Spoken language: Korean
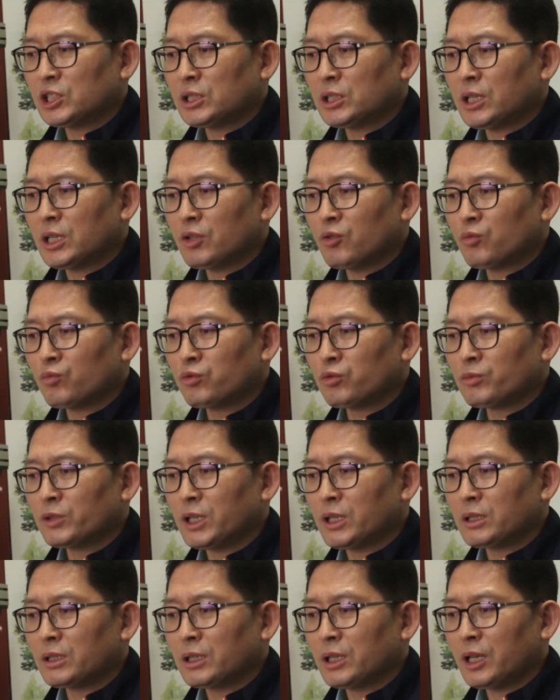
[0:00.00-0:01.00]

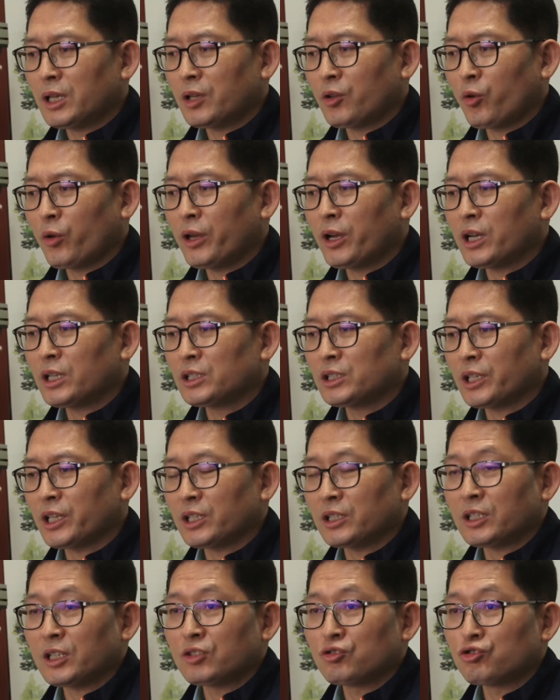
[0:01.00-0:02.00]
치과용품이라는 게 외관이
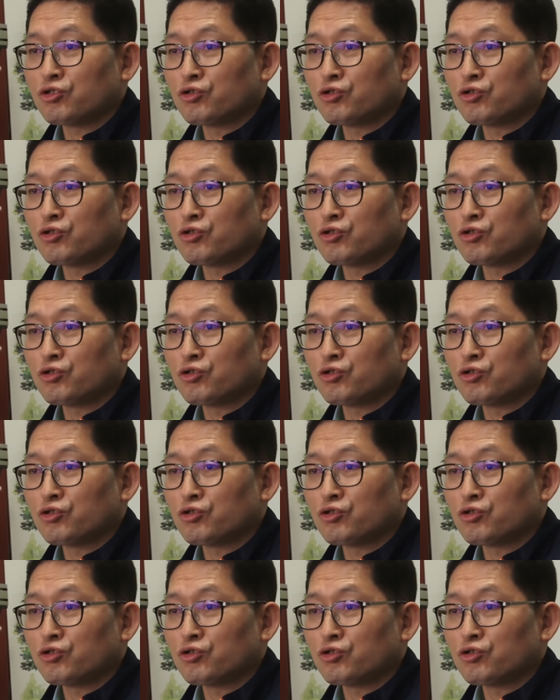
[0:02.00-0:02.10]
굉장히